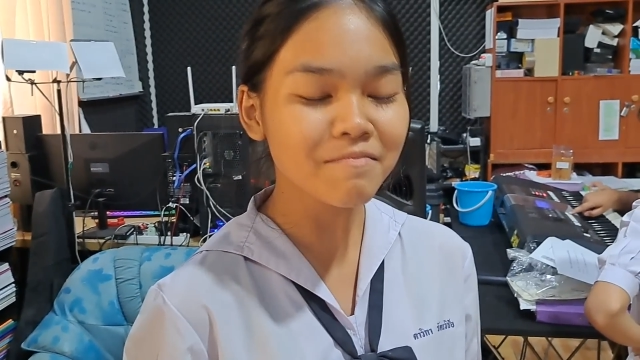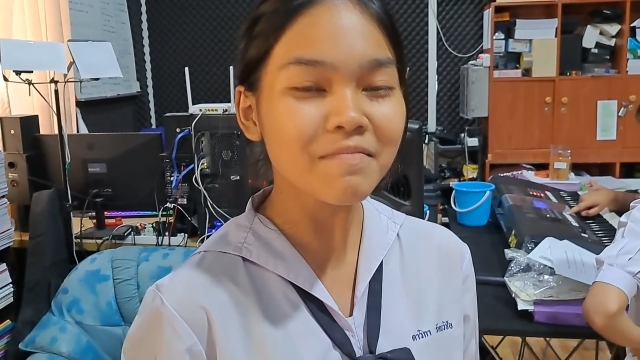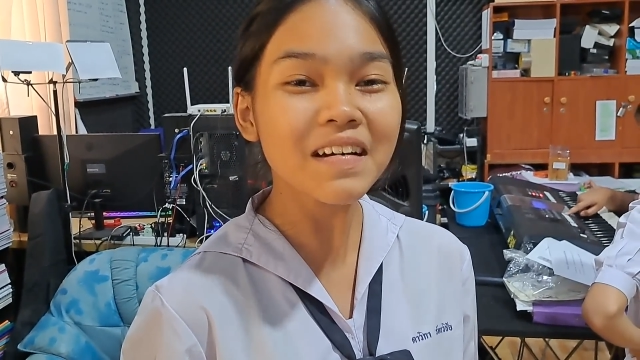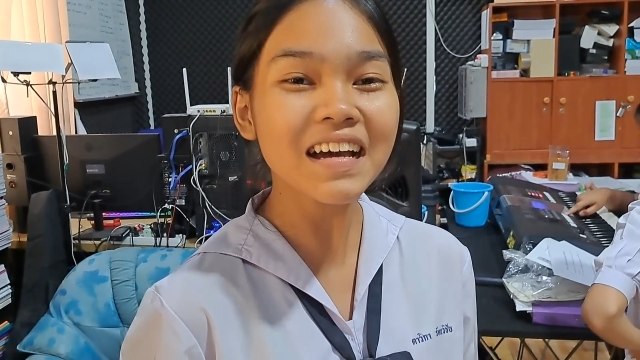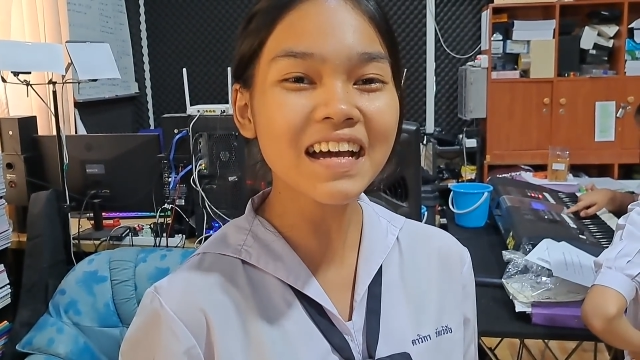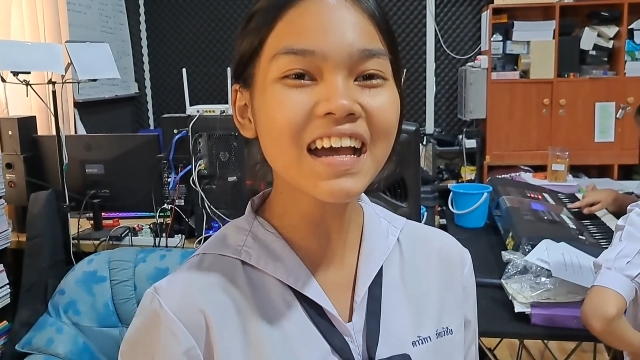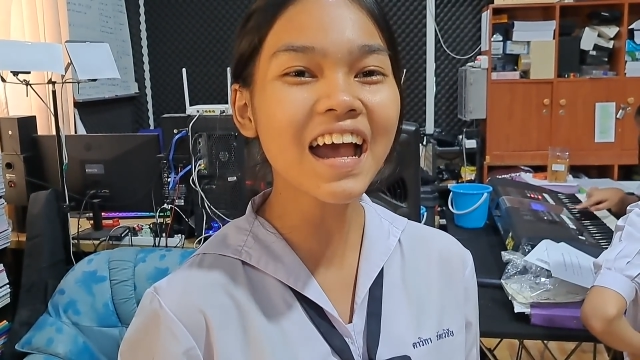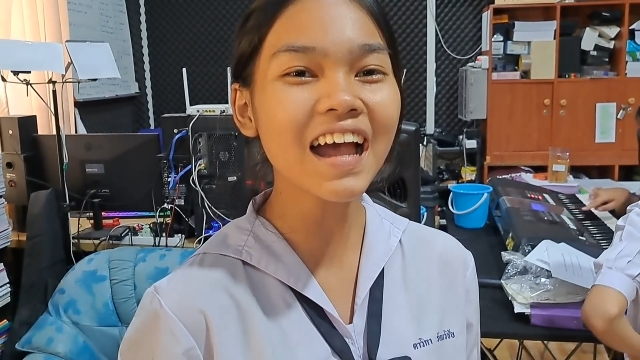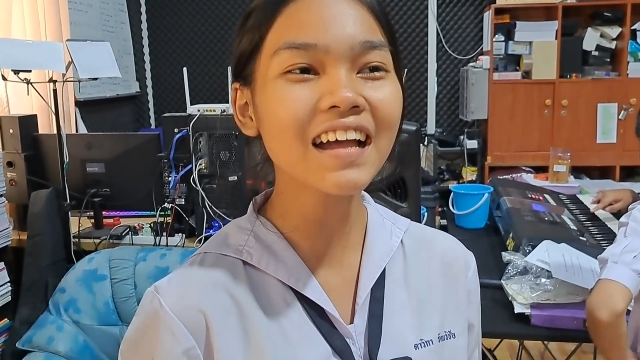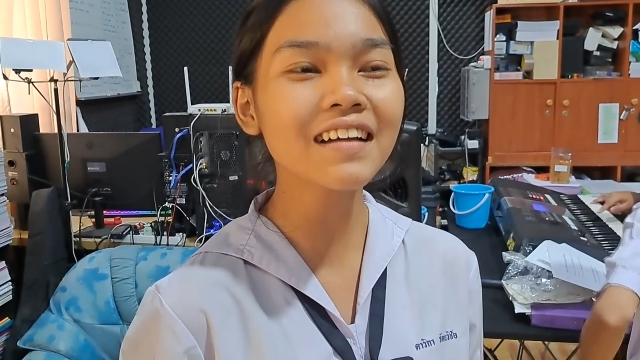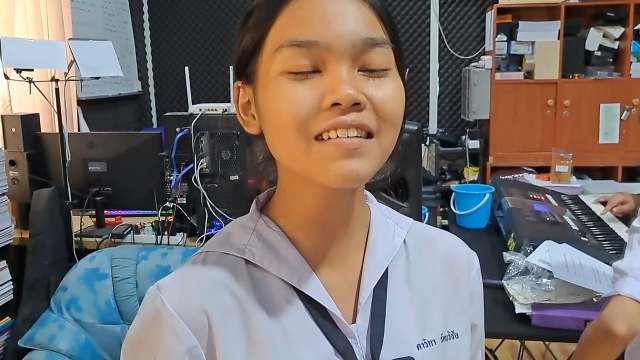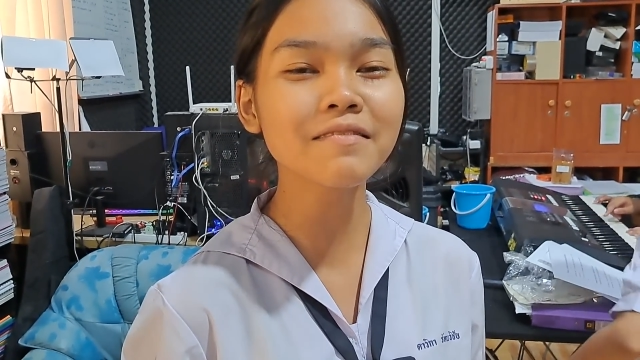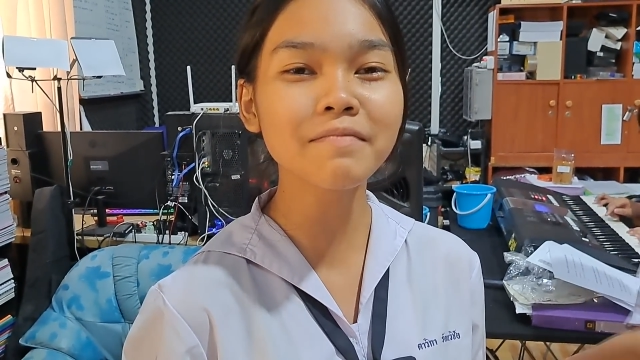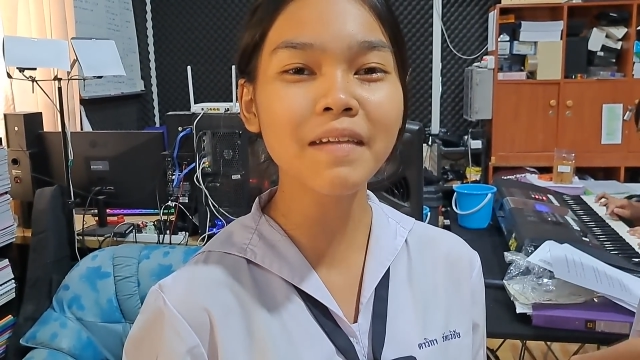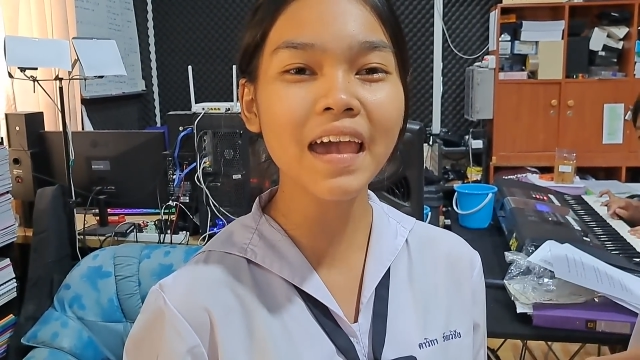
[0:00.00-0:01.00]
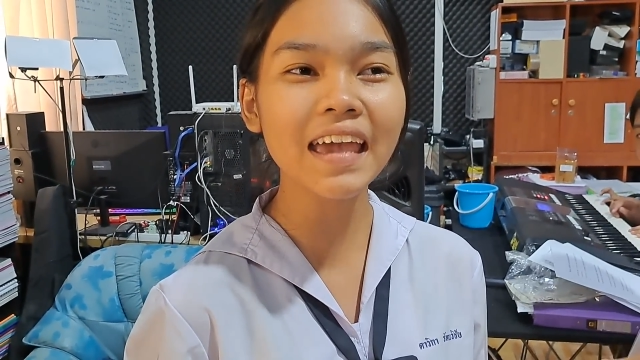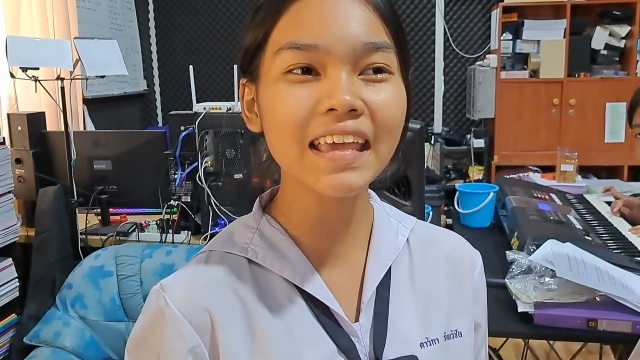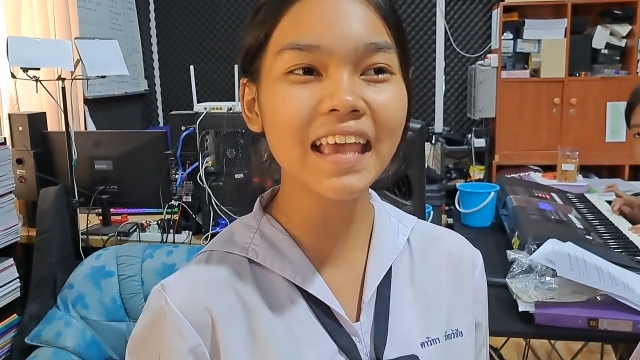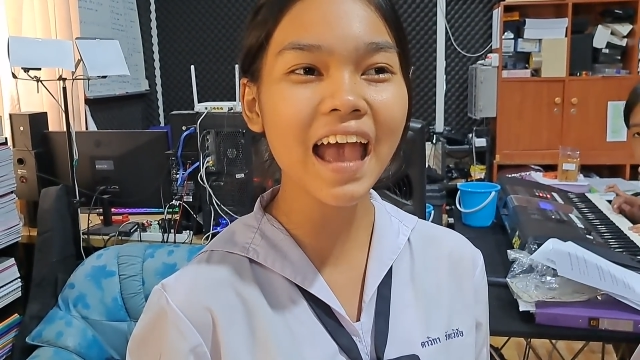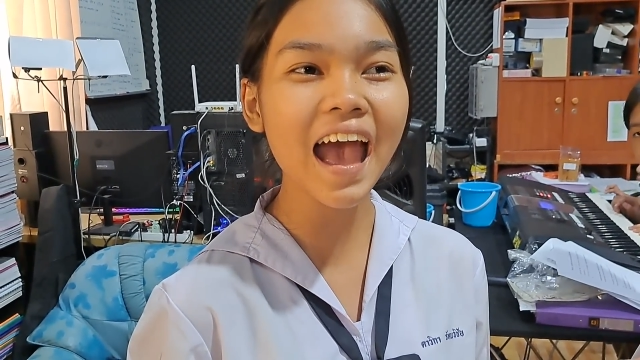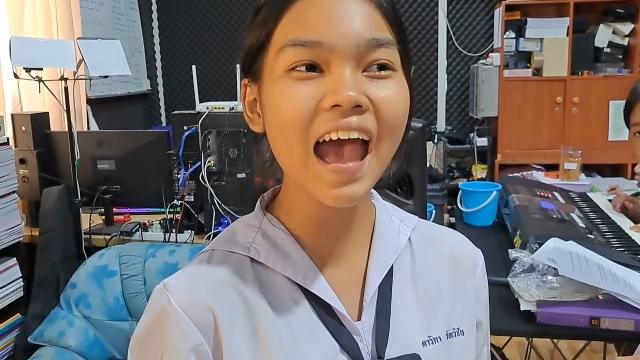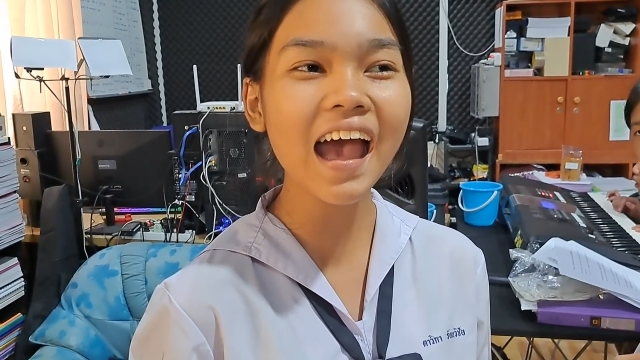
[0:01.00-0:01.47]
เมืองเม
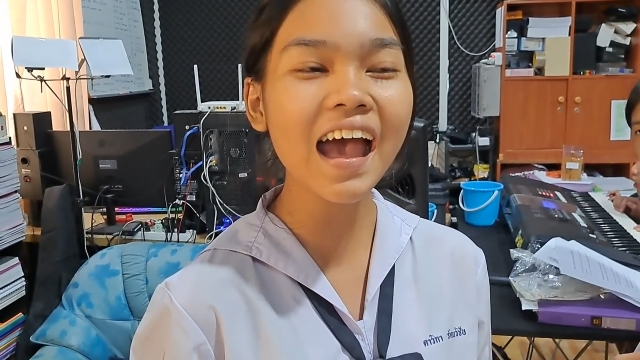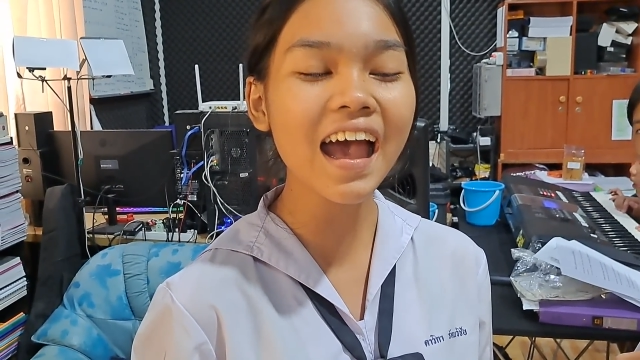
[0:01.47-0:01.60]
ยา